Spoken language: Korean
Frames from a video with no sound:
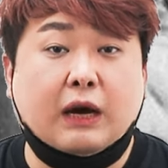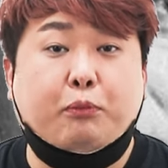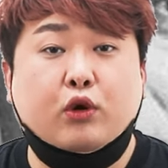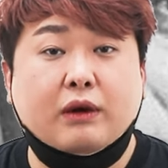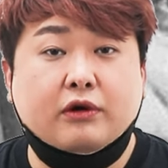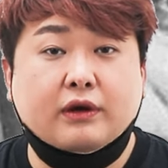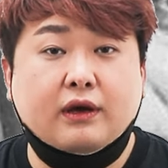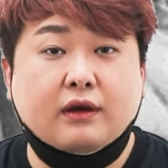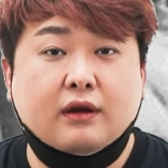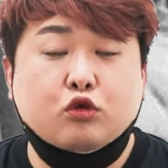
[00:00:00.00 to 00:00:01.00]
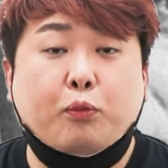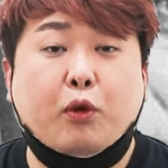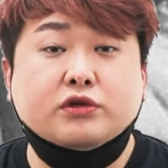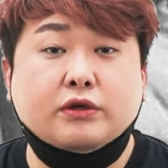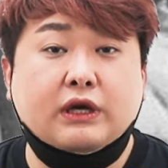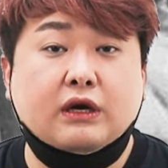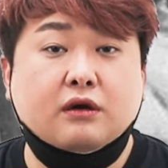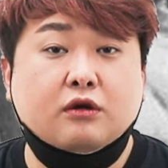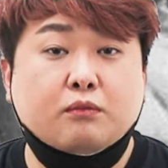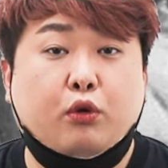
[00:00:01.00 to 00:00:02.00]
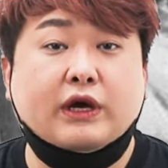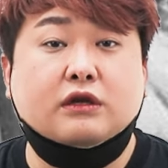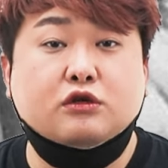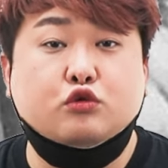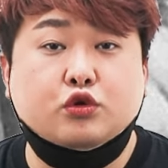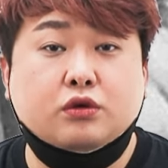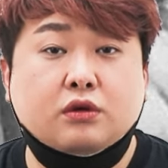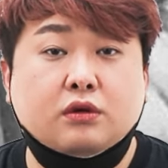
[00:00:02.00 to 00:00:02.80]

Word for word: 자폭해버리게 도폭선이랑 폭약대 주쇼.